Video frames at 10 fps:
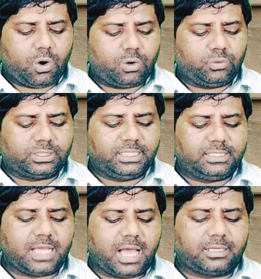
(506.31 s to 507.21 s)
और उनकी
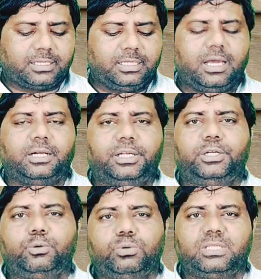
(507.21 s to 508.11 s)
जांघ की
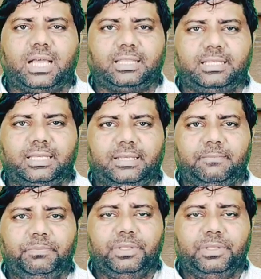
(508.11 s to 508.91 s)
हड्डी टूट जाती है